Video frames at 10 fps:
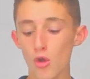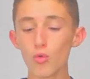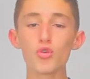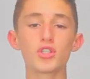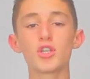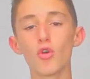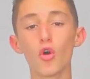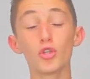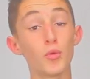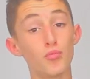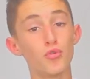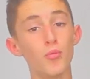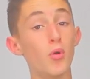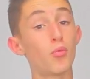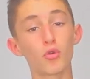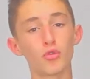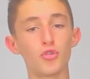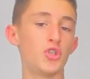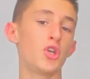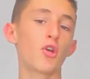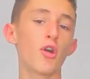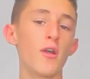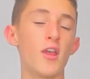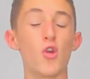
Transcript: ou sinon des pubs pour te dire